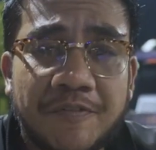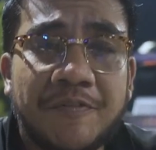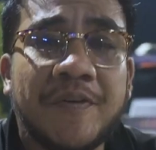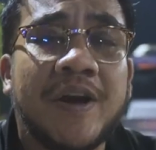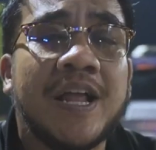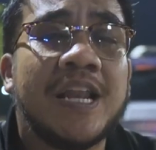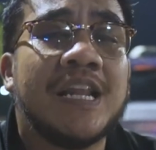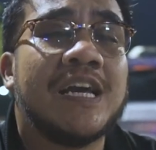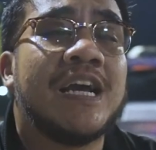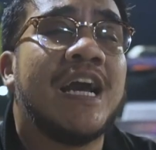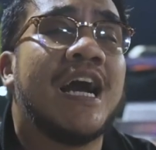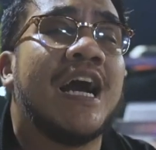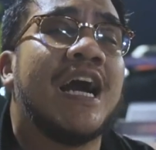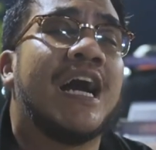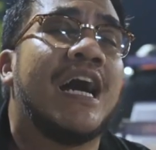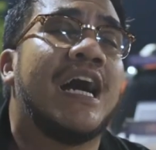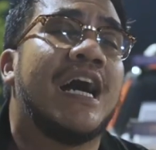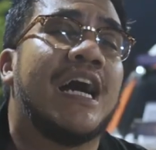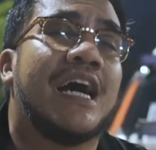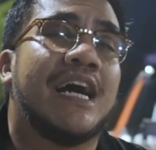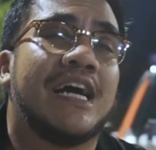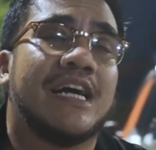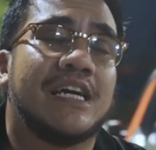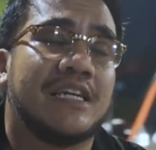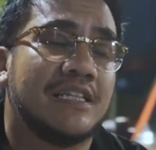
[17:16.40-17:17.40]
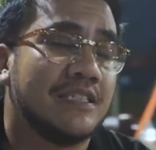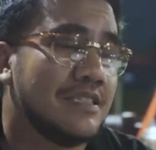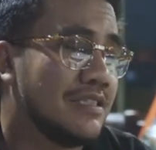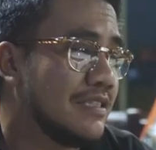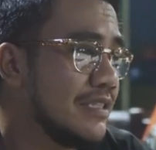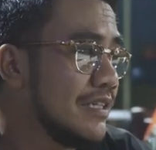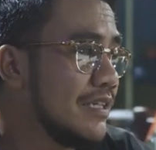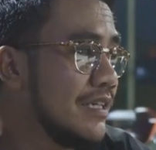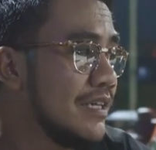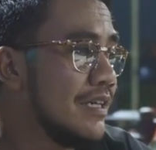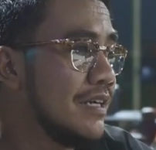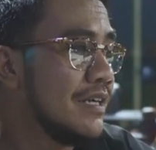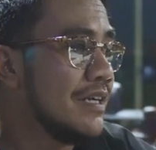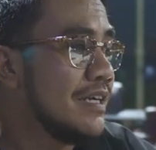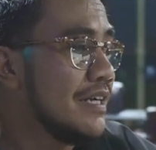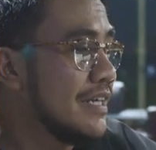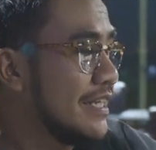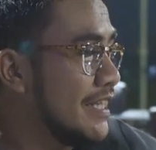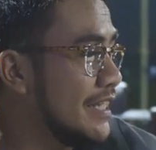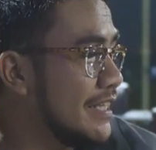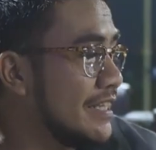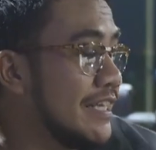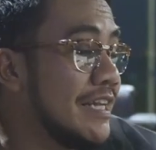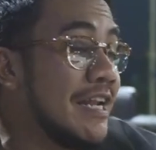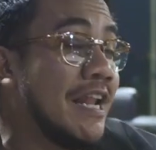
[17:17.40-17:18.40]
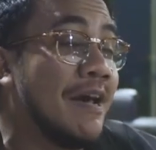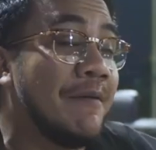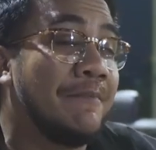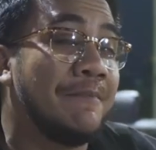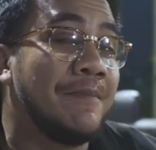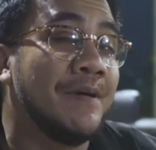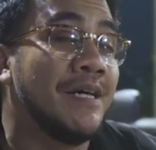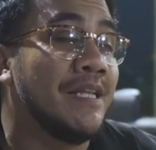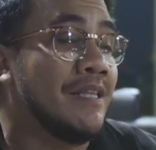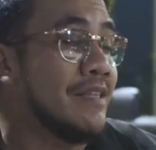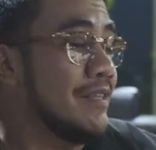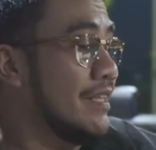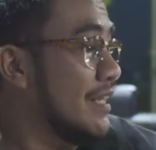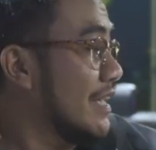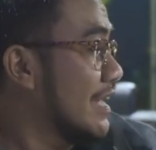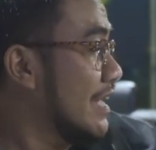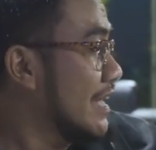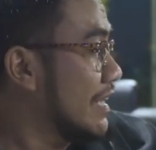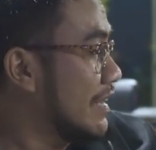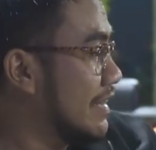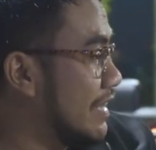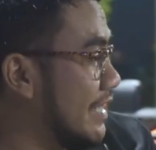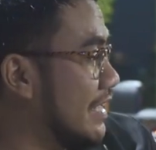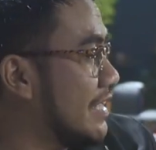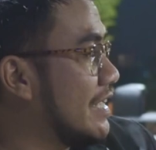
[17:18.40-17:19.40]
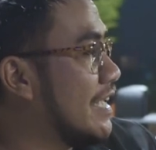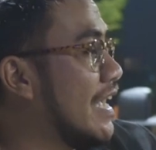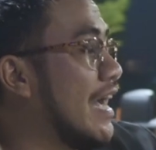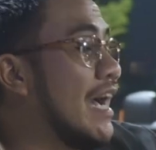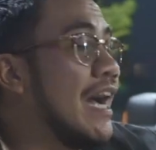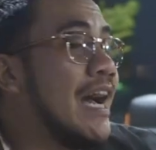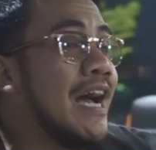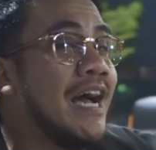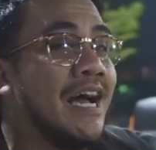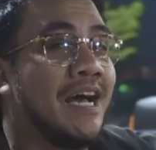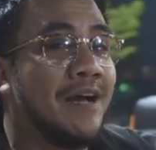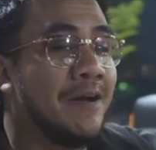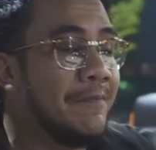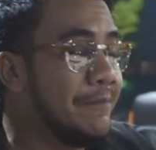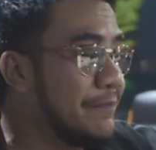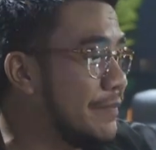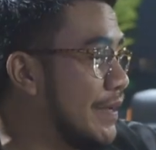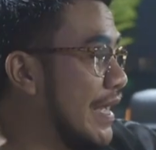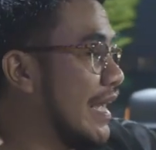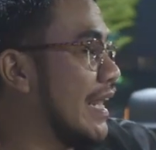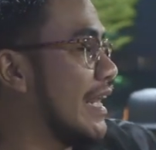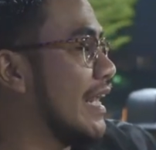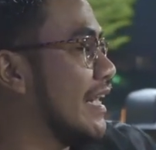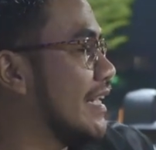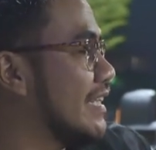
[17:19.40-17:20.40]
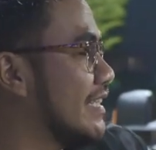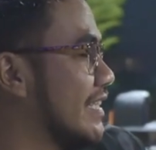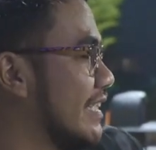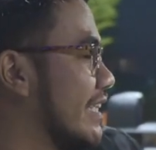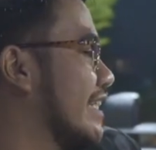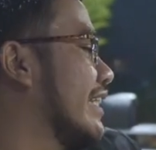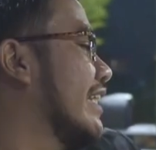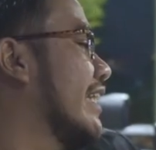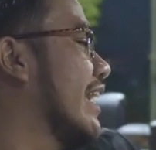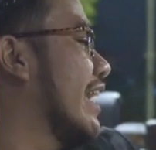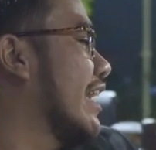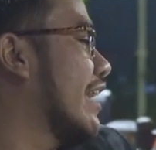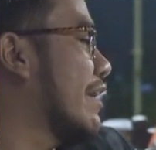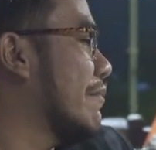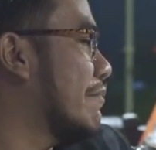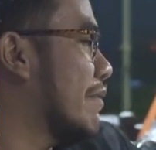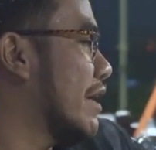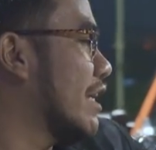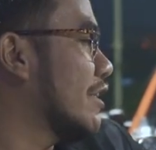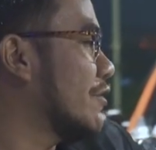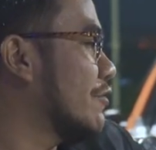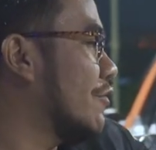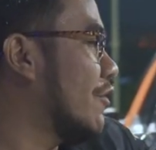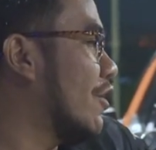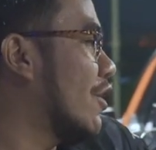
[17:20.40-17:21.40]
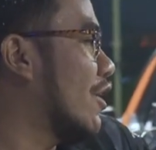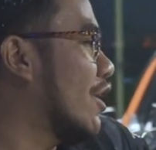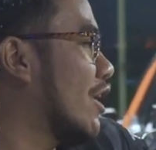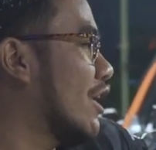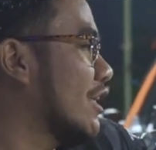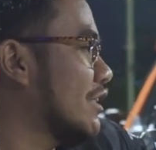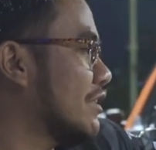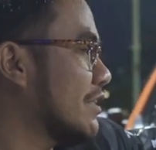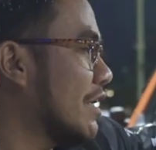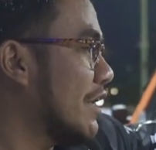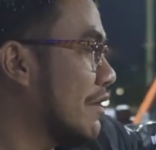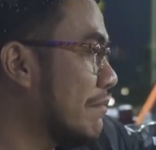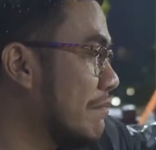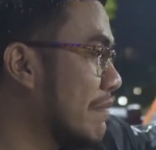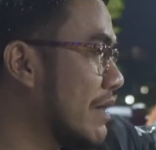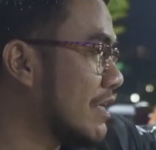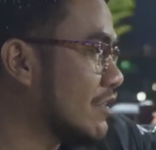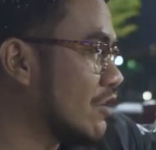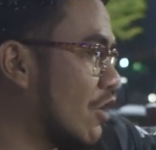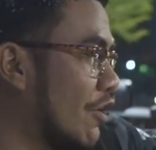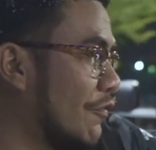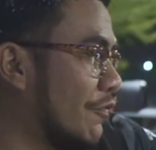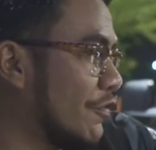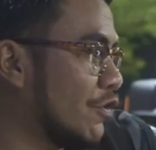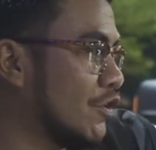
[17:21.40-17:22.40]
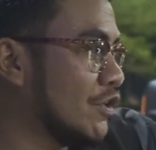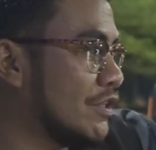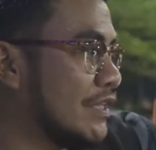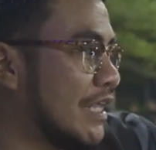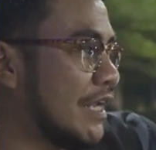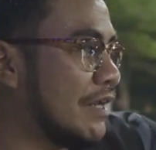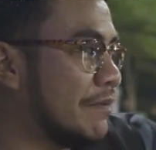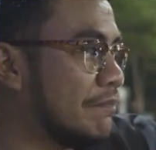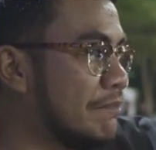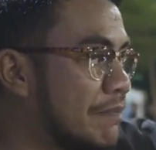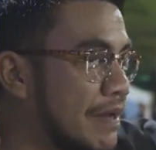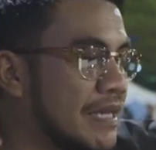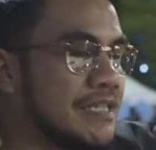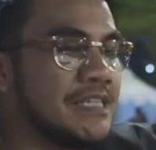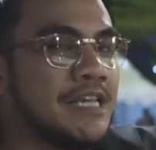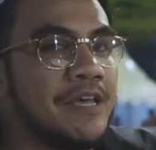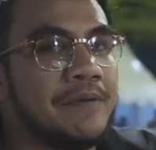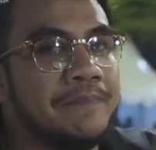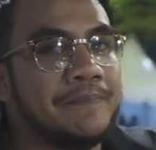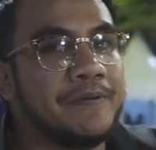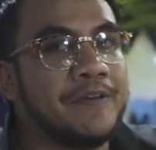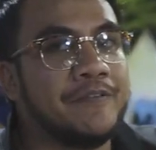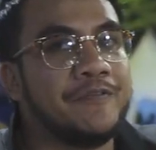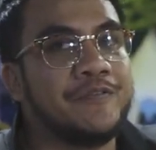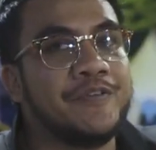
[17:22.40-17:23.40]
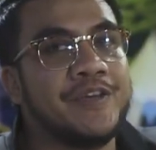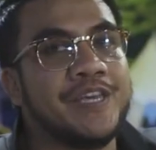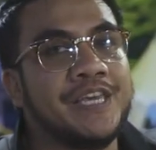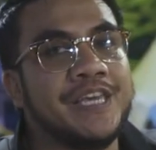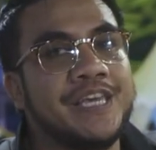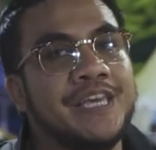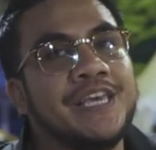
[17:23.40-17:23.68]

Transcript: Trafalgar. Kita dapat tiga piala di sini ada Best Sport, Best Off-Road dan Best MVP